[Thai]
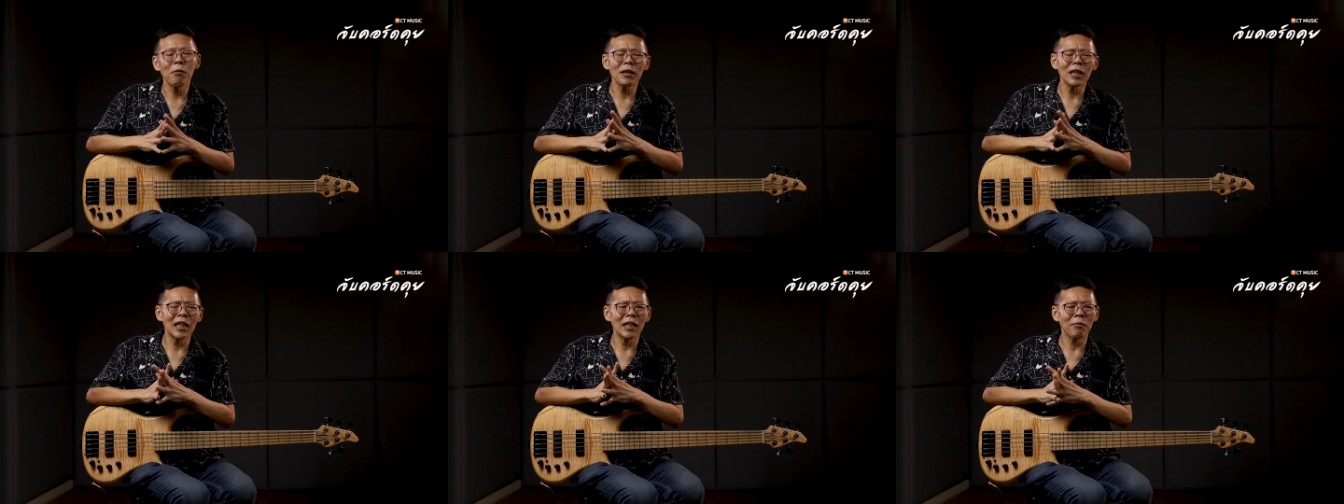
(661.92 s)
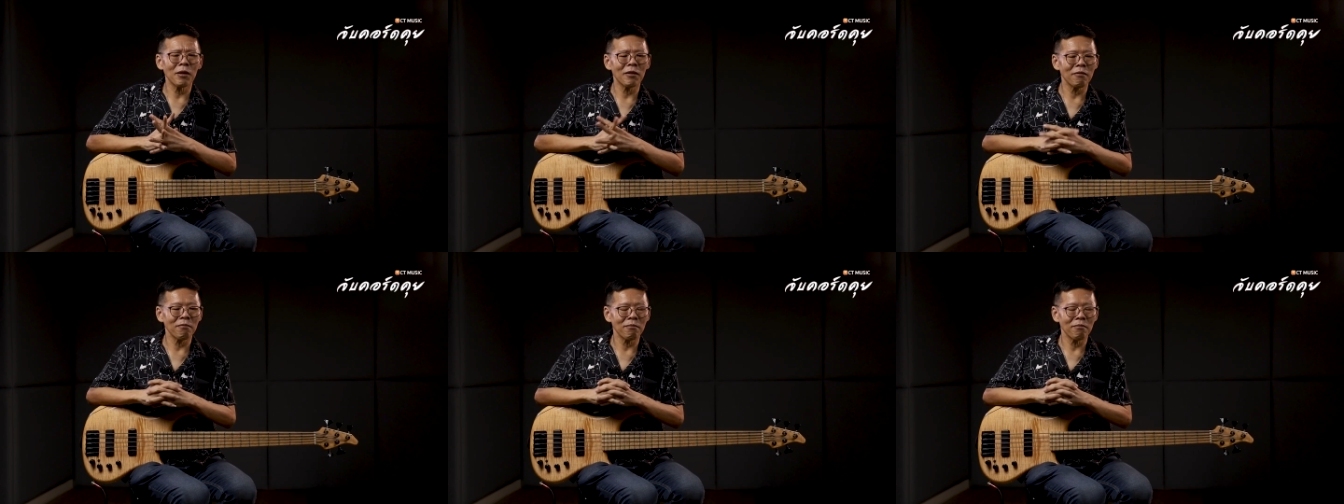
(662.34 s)
อบางทีมั
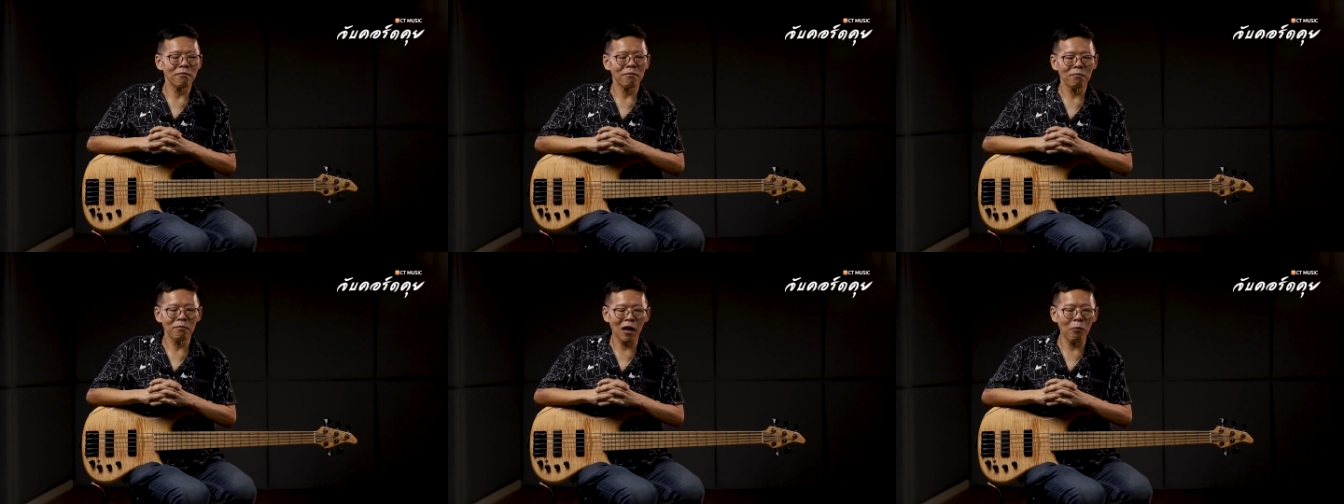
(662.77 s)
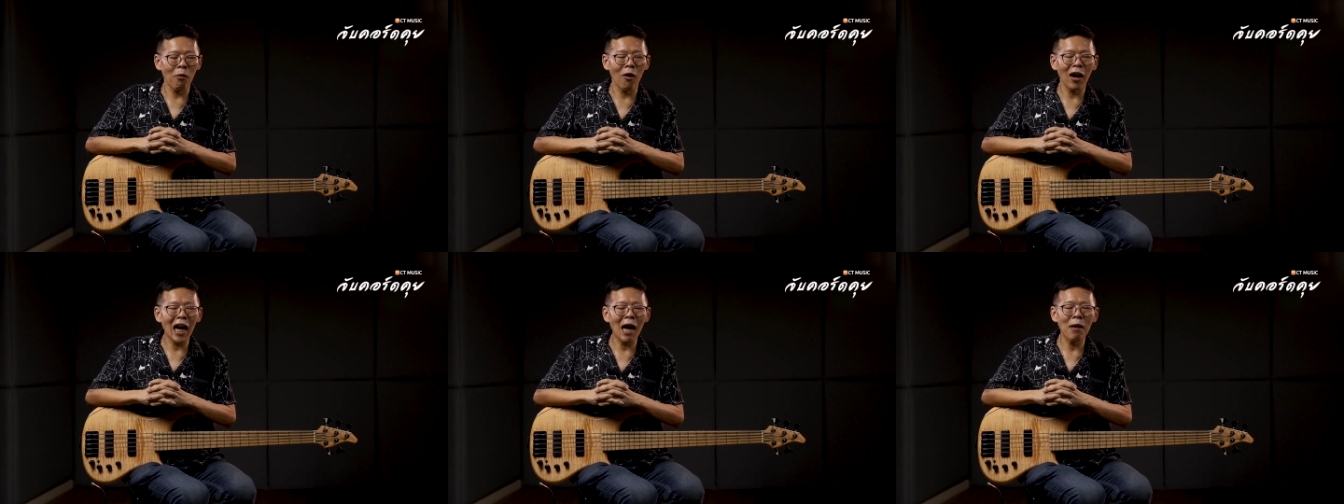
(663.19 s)
นเราม
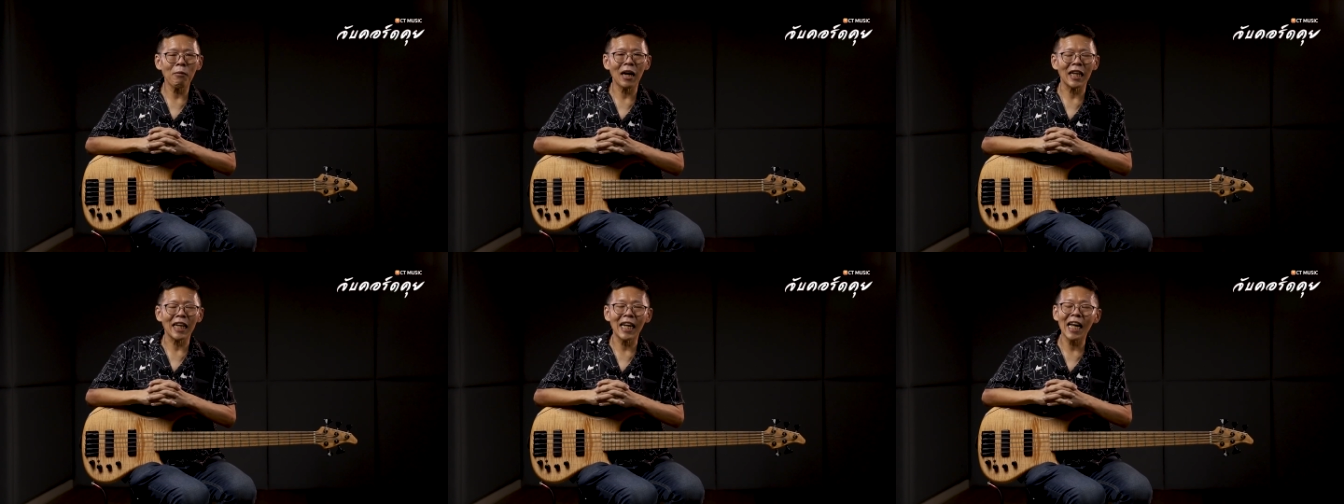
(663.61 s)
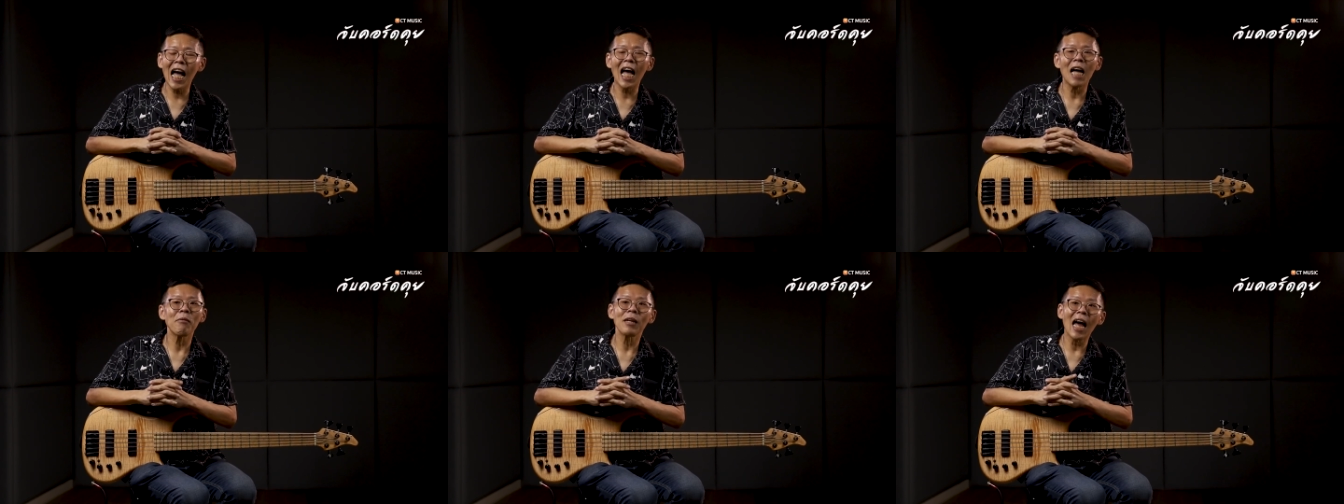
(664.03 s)
องข้ามอะไร
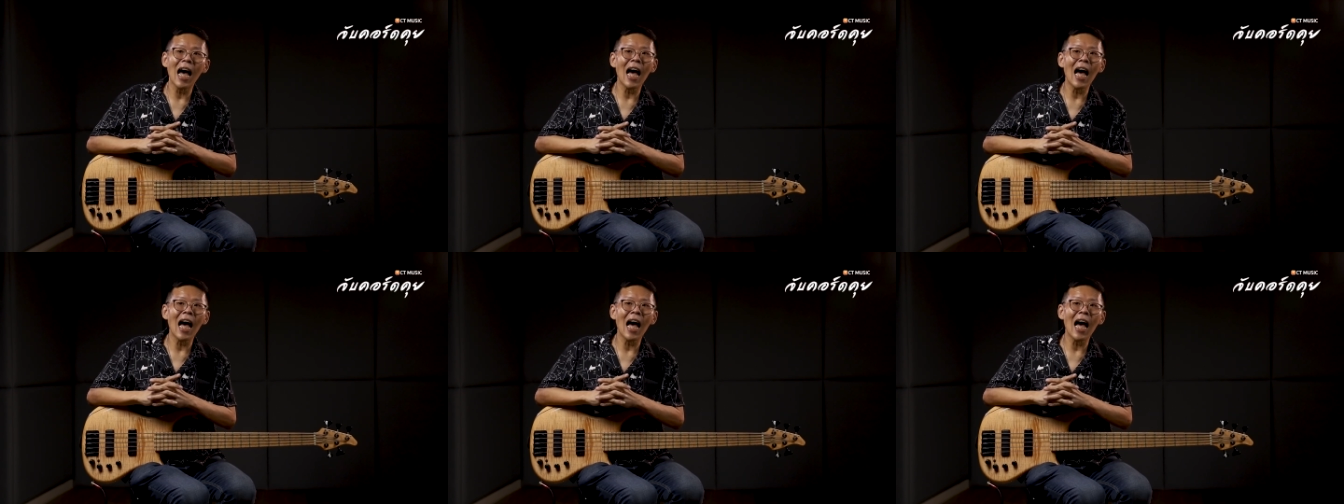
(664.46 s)
ง่าย ๆ ไม่